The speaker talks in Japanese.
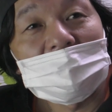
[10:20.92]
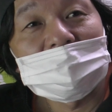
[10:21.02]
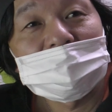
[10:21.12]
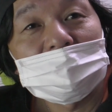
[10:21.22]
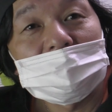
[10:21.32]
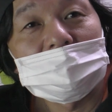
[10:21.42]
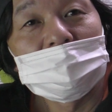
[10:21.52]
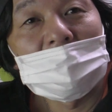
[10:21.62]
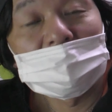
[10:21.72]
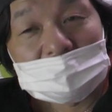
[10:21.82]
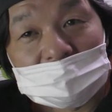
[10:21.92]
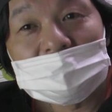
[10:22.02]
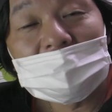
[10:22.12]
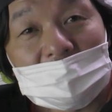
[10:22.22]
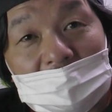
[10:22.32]
は守り
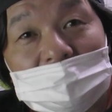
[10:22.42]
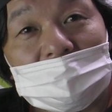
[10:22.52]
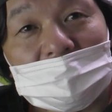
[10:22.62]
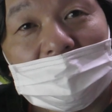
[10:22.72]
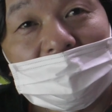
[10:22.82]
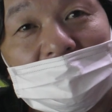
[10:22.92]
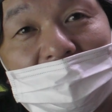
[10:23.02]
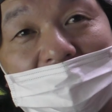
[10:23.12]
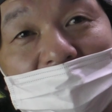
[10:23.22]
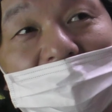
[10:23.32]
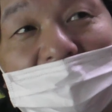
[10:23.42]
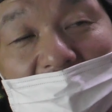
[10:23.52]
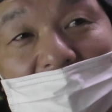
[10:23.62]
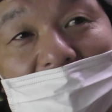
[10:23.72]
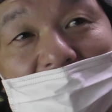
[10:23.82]
抜きたいなというふう
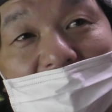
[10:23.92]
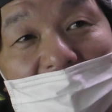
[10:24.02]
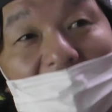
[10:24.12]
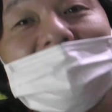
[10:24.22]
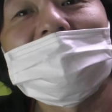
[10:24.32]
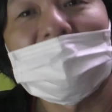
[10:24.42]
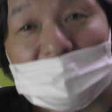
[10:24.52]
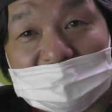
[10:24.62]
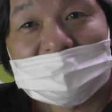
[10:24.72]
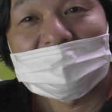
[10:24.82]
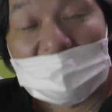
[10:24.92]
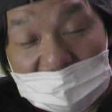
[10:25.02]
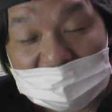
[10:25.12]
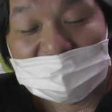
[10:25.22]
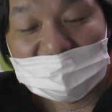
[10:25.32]
に感じてます。はい。